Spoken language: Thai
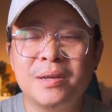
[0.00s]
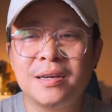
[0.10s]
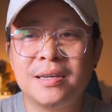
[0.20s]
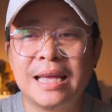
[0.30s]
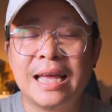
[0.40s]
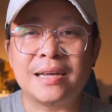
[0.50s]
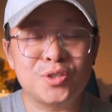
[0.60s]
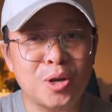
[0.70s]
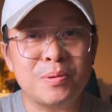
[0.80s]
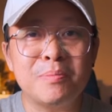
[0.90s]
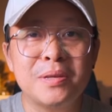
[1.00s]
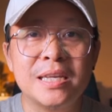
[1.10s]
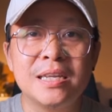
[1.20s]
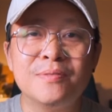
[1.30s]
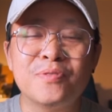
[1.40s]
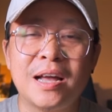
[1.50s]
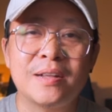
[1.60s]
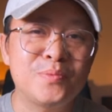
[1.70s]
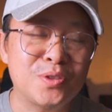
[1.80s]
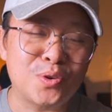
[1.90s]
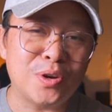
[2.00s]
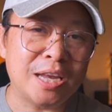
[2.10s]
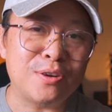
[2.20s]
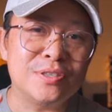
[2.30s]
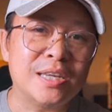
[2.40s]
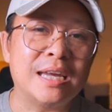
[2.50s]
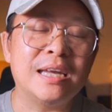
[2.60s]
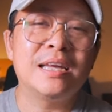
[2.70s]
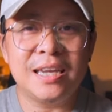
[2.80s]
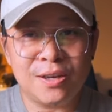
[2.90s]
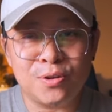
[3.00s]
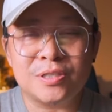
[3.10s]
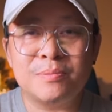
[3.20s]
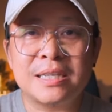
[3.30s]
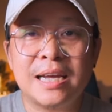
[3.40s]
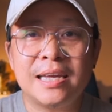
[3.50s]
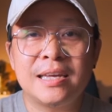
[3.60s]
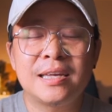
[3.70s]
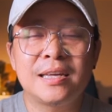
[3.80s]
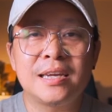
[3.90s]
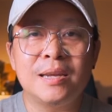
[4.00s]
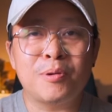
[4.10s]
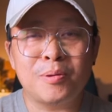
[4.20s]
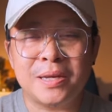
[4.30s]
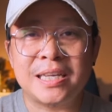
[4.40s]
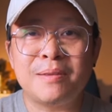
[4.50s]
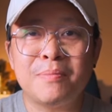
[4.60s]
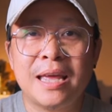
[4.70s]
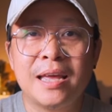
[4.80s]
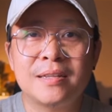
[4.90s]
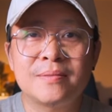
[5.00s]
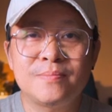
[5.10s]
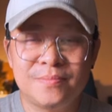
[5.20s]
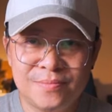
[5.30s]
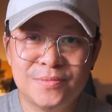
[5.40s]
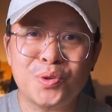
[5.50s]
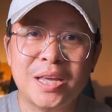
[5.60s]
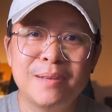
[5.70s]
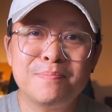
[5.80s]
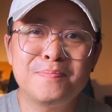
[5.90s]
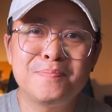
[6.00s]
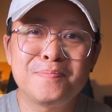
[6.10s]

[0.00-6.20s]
รับแล้วก็ถ้าหากชอบคลิปนี้ก็อย่าลืมฝากกดไลค์กดแชร์แล้วกด Subscribe แล้วพบกันใหม่คลิปหน้าสวัสดีครับ